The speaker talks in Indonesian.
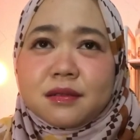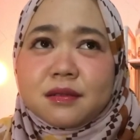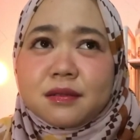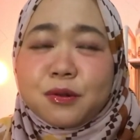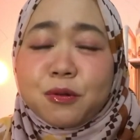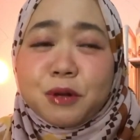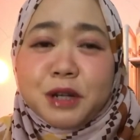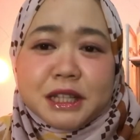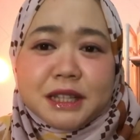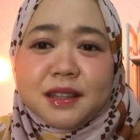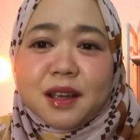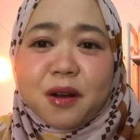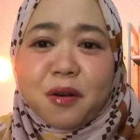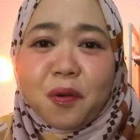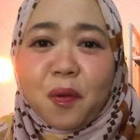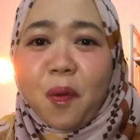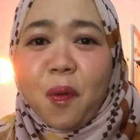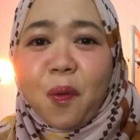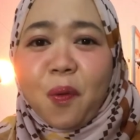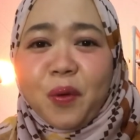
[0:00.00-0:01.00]
kulitnya
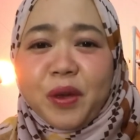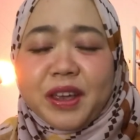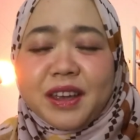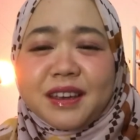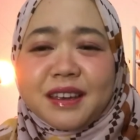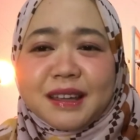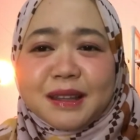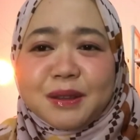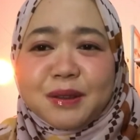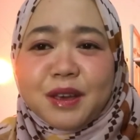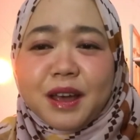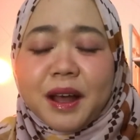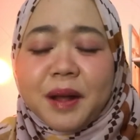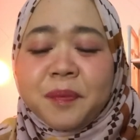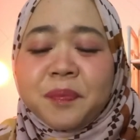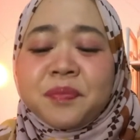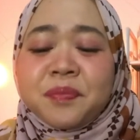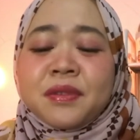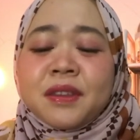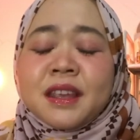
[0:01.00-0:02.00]
glowing gitu ya
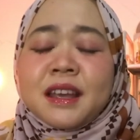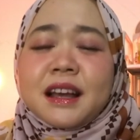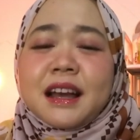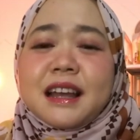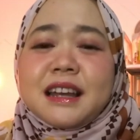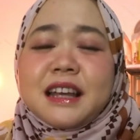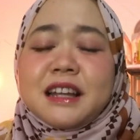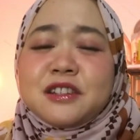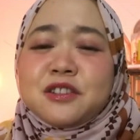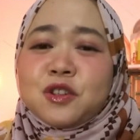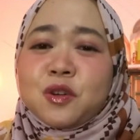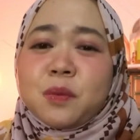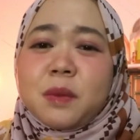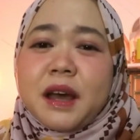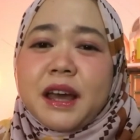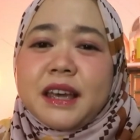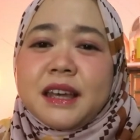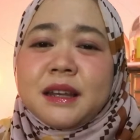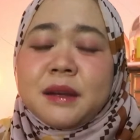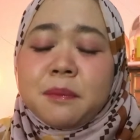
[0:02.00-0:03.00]
kalian
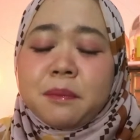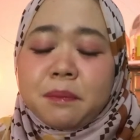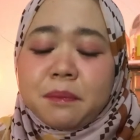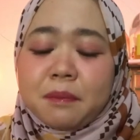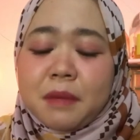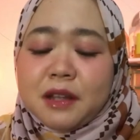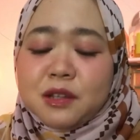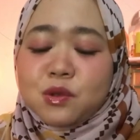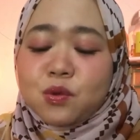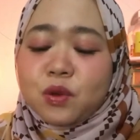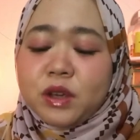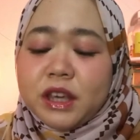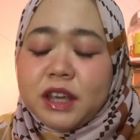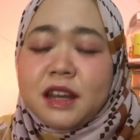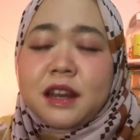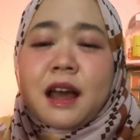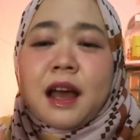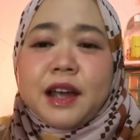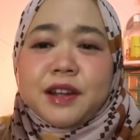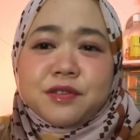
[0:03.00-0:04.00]
cobain
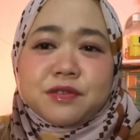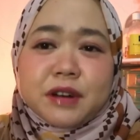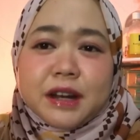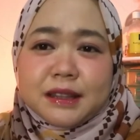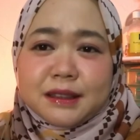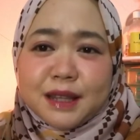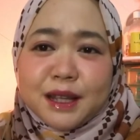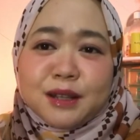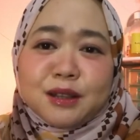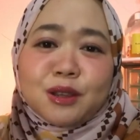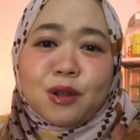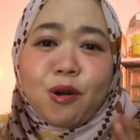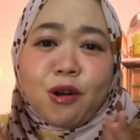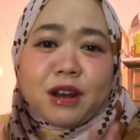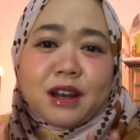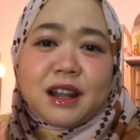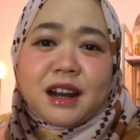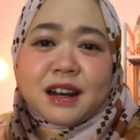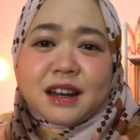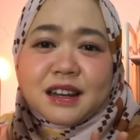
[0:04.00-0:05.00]
masukin hydrating
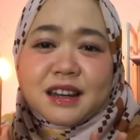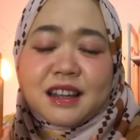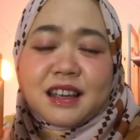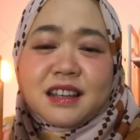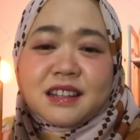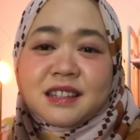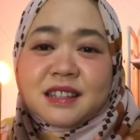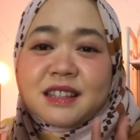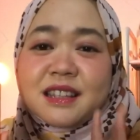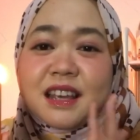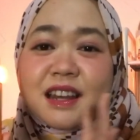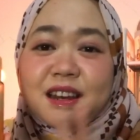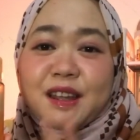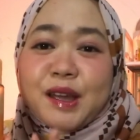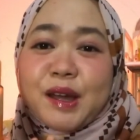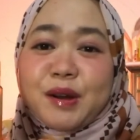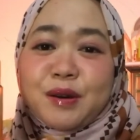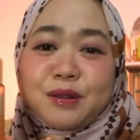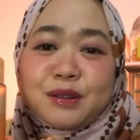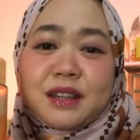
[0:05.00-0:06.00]
toner di
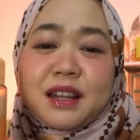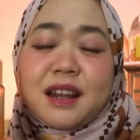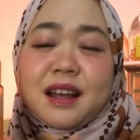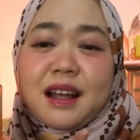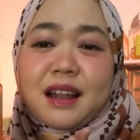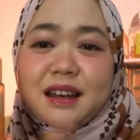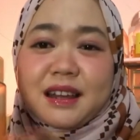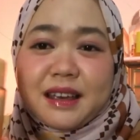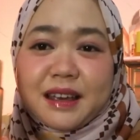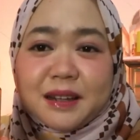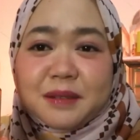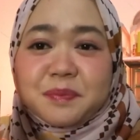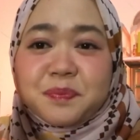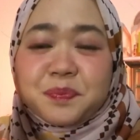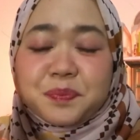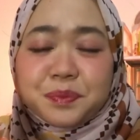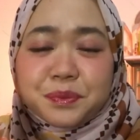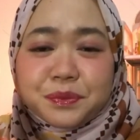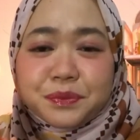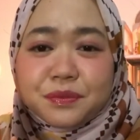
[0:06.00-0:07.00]
skincare rutin kalian
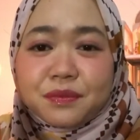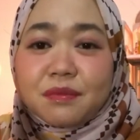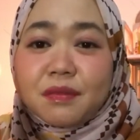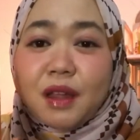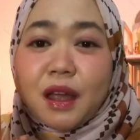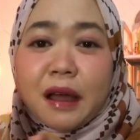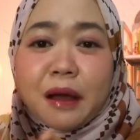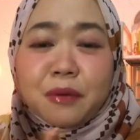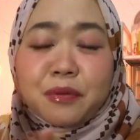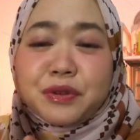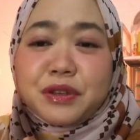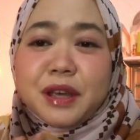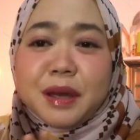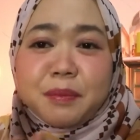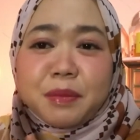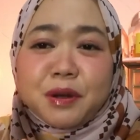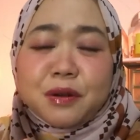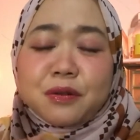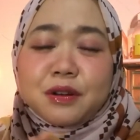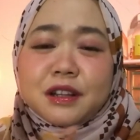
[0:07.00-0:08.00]
aku
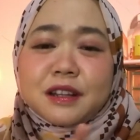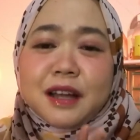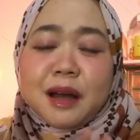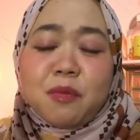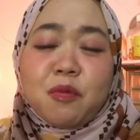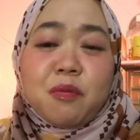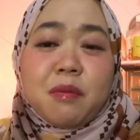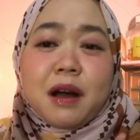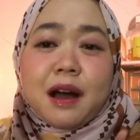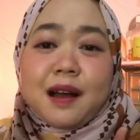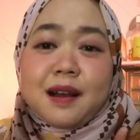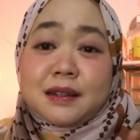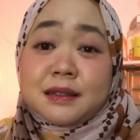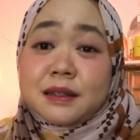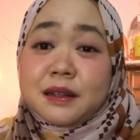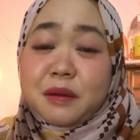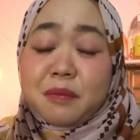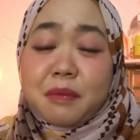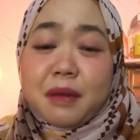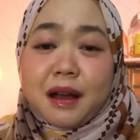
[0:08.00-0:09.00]
jamin kulit kamu bakal
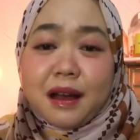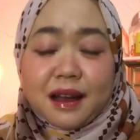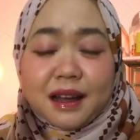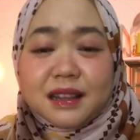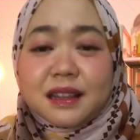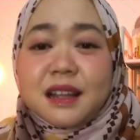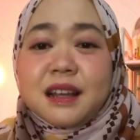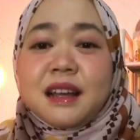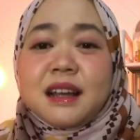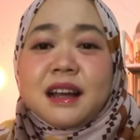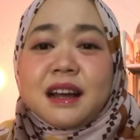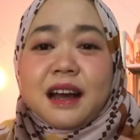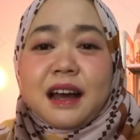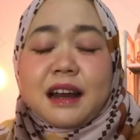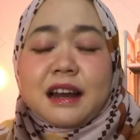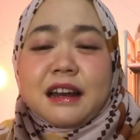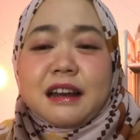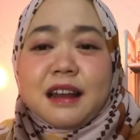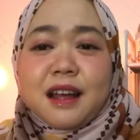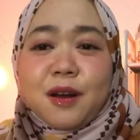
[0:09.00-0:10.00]
seneng banget
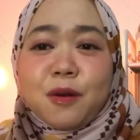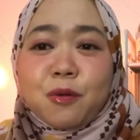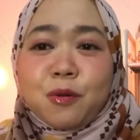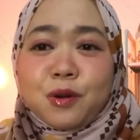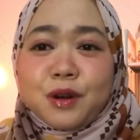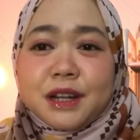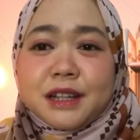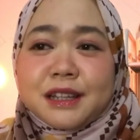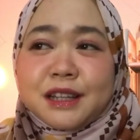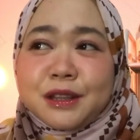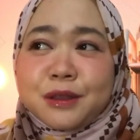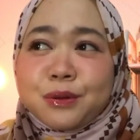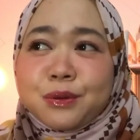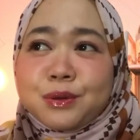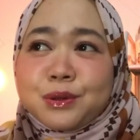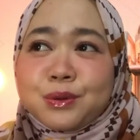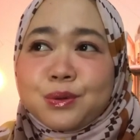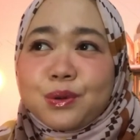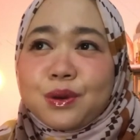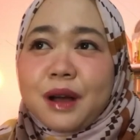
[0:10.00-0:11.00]
karena kulit itu
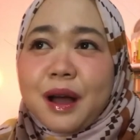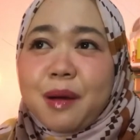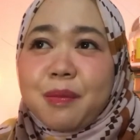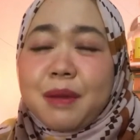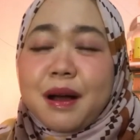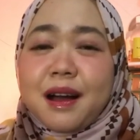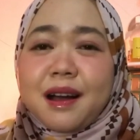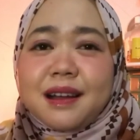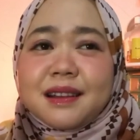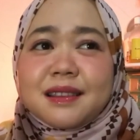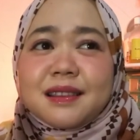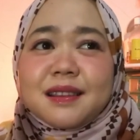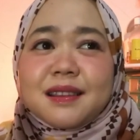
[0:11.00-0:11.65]
suka banget